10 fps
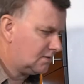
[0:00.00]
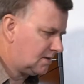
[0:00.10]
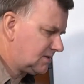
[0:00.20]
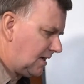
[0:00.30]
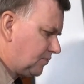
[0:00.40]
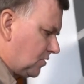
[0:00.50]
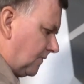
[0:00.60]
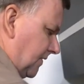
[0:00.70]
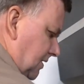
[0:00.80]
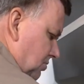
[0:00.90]
Deshalb
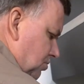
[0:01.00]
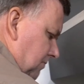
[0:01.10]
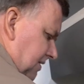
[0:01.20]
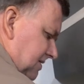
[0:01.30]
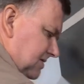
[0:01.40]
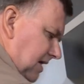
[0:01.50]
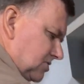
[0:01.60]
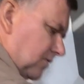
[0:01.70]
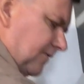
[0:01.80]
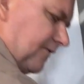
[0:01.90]
können wir ja schon mal das Natron